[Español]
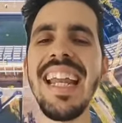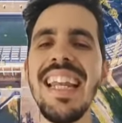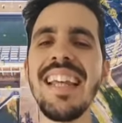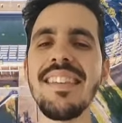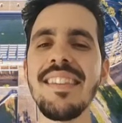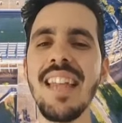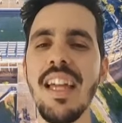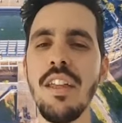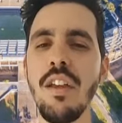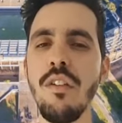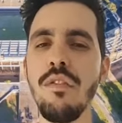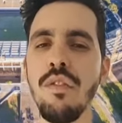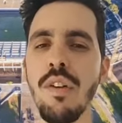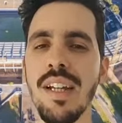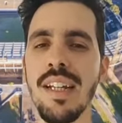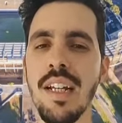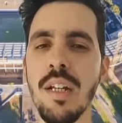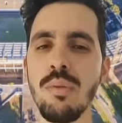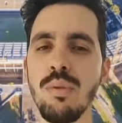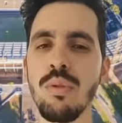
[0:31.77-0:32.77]
el estadio
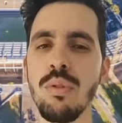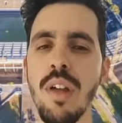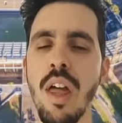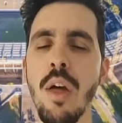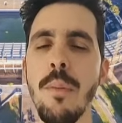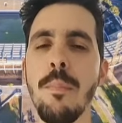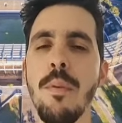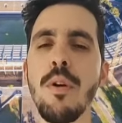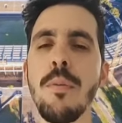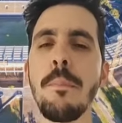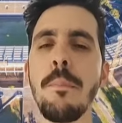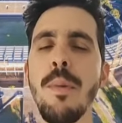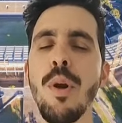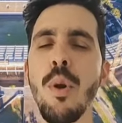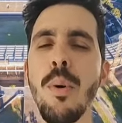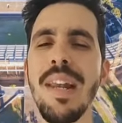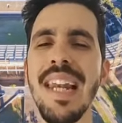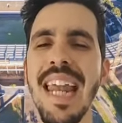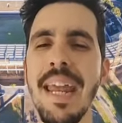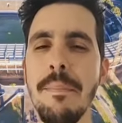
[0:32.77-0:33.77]
fue clausurado por
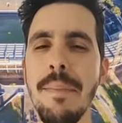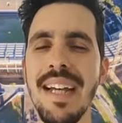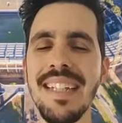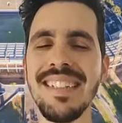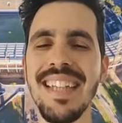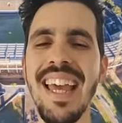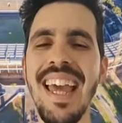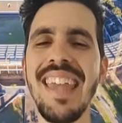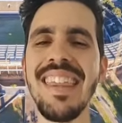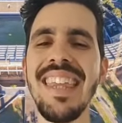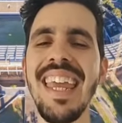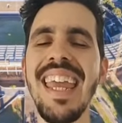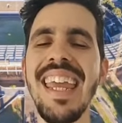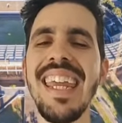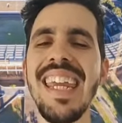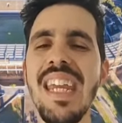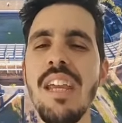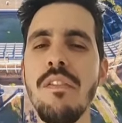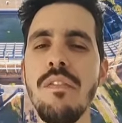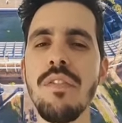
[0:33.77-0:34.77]
problemas
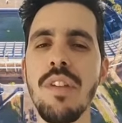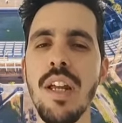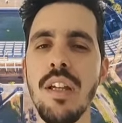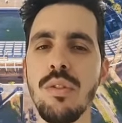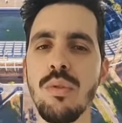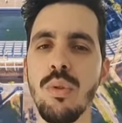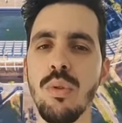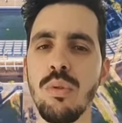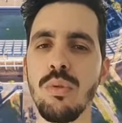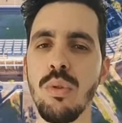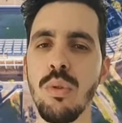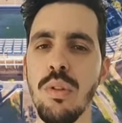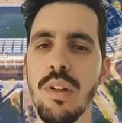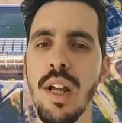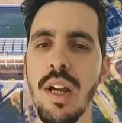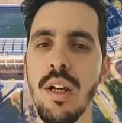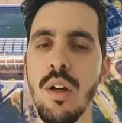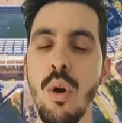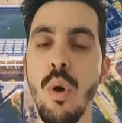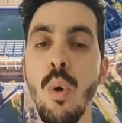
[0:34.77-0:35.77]
de
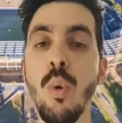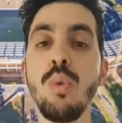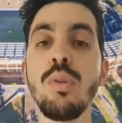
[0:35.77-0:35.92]
infraestructura.